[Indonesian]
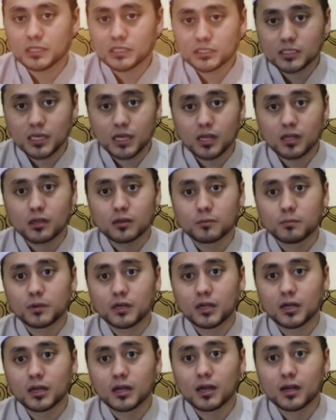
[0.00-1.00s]
menyesal
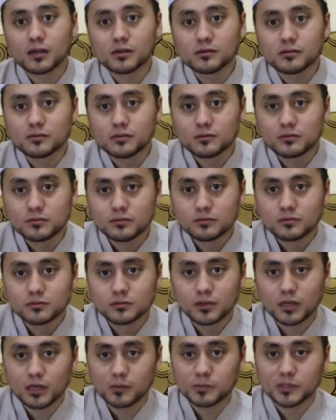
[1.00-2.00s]
belakang
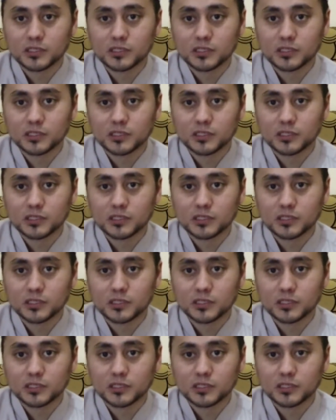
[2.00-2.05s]
karena